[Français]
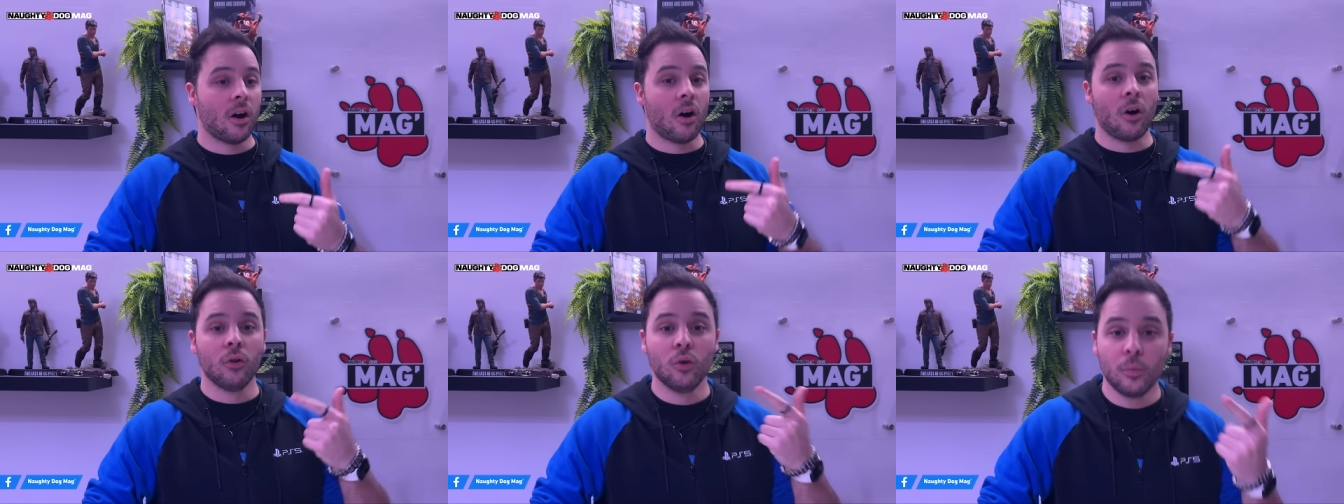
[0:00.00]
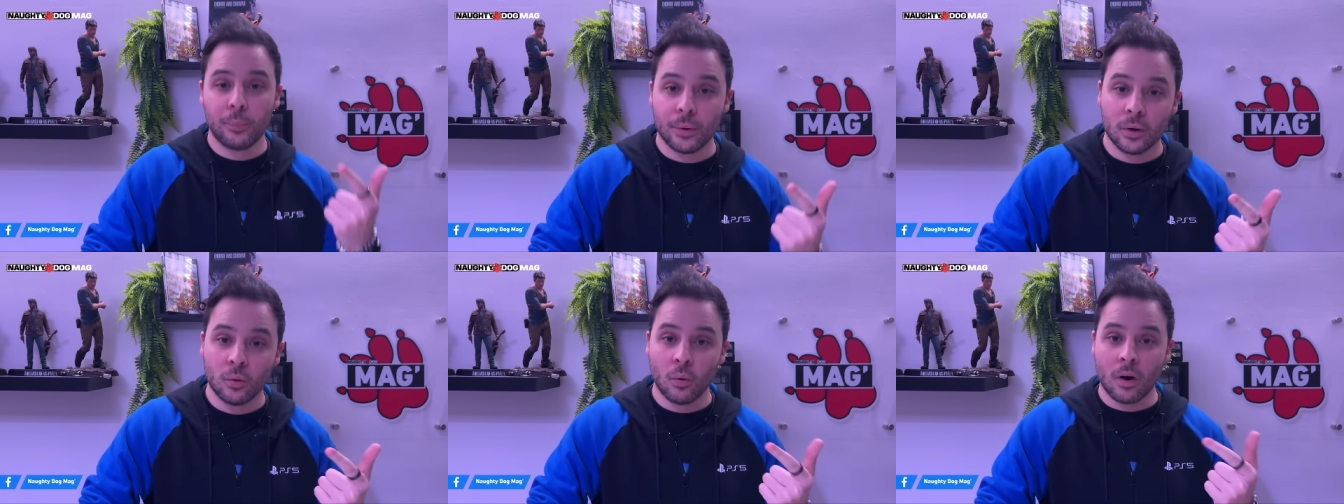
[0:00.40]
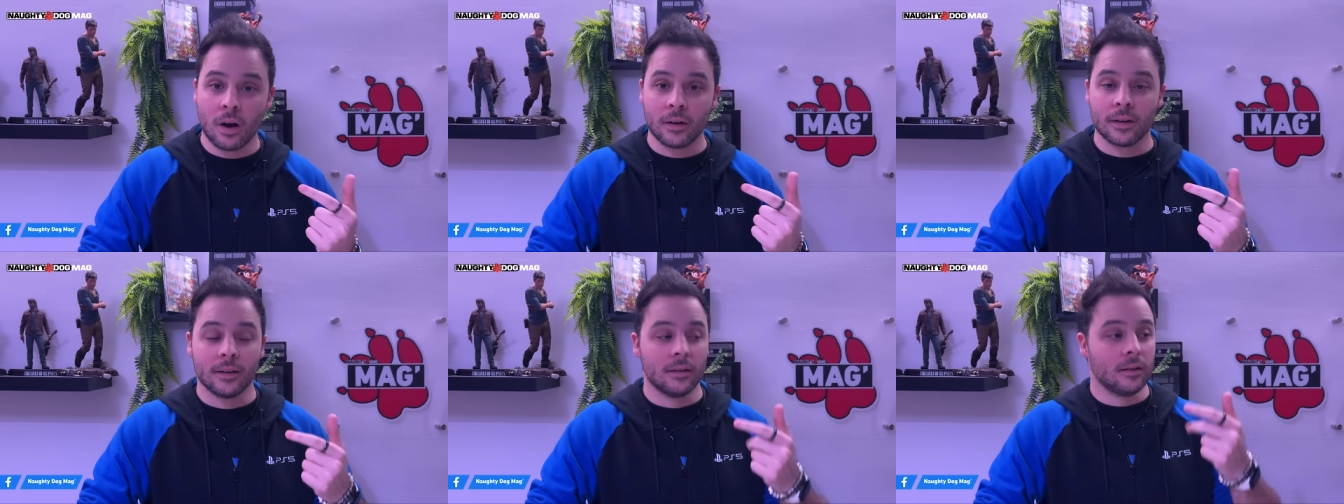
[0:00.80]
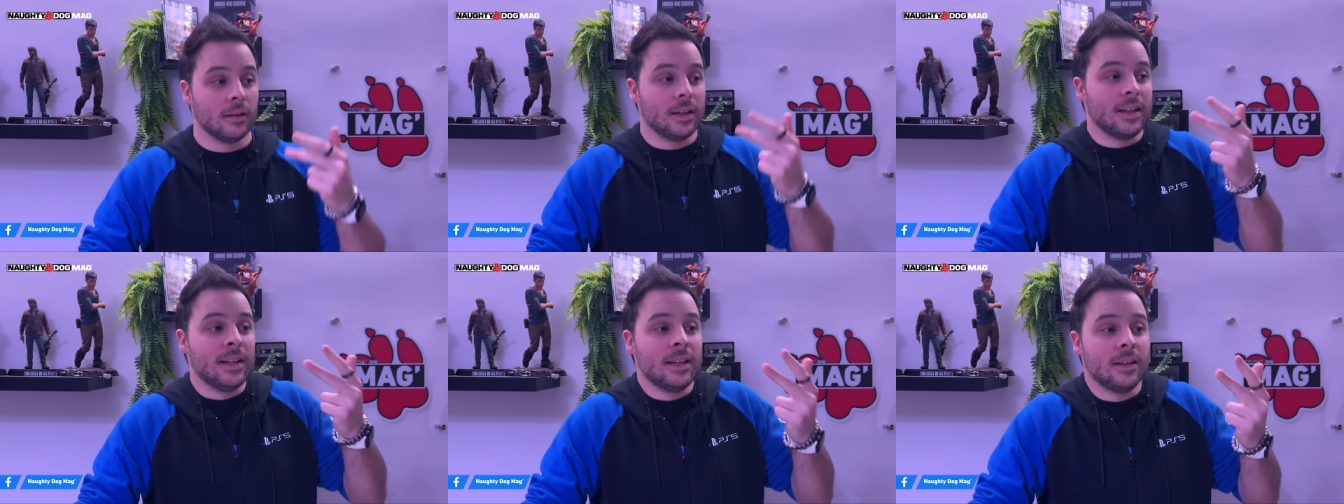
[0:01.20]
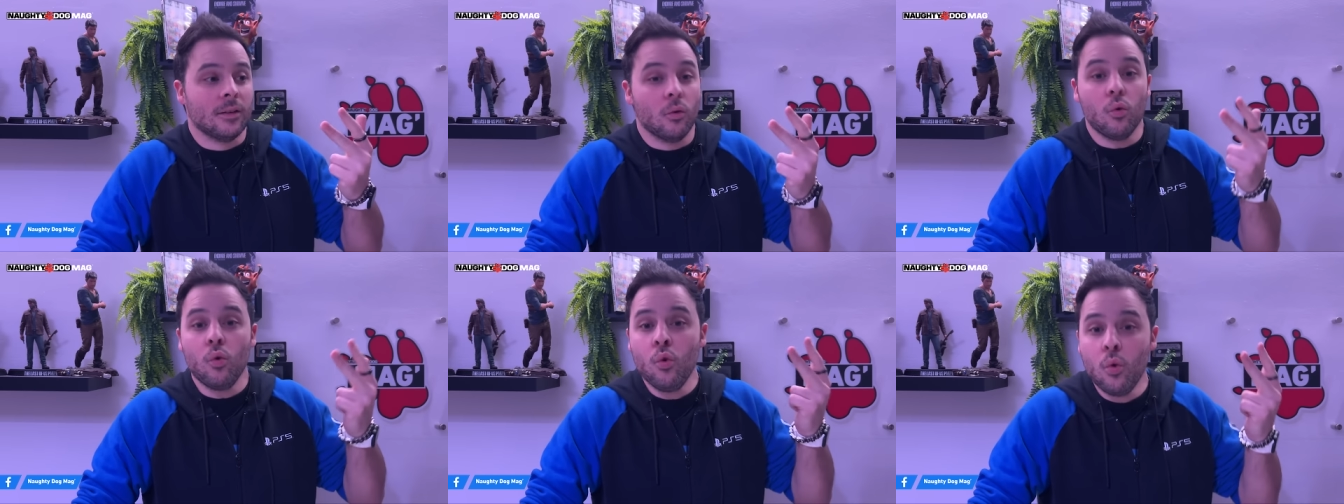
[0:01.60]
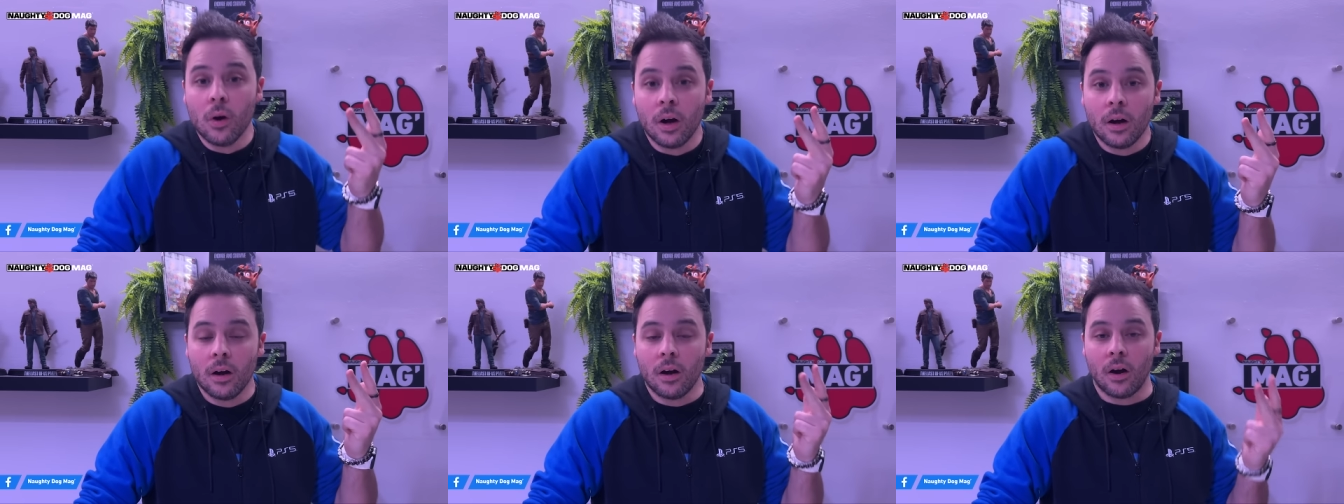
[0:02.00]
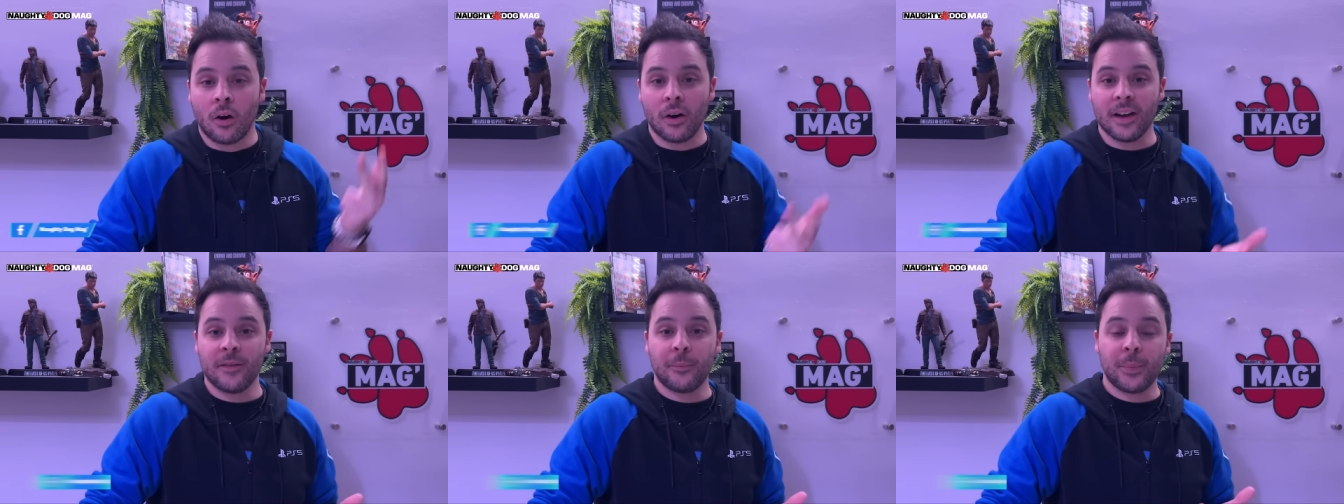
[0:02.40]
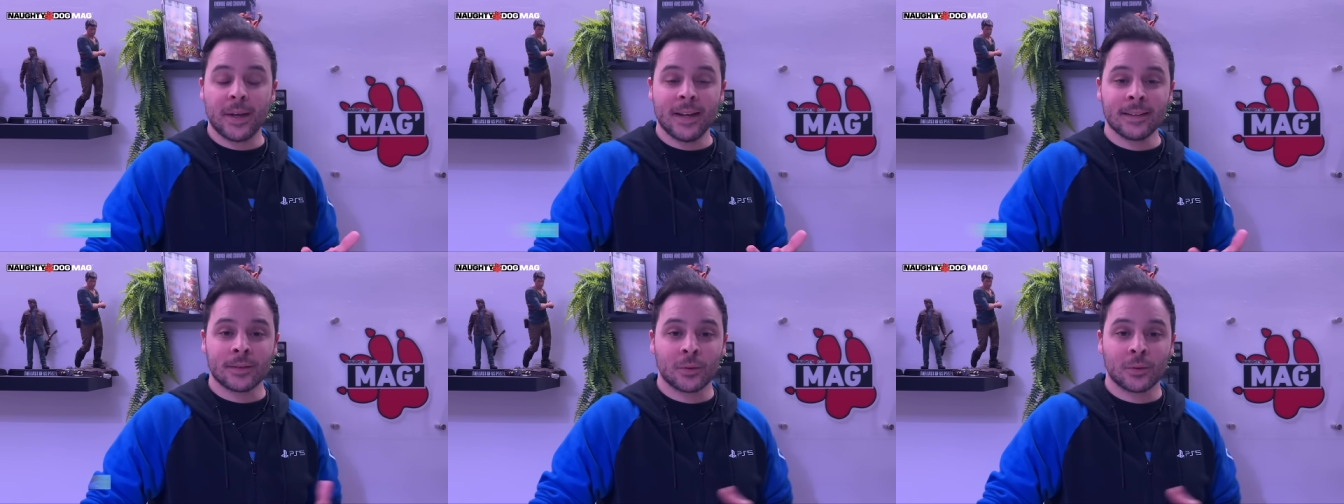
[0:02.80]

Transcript: en open world et ou en FPS,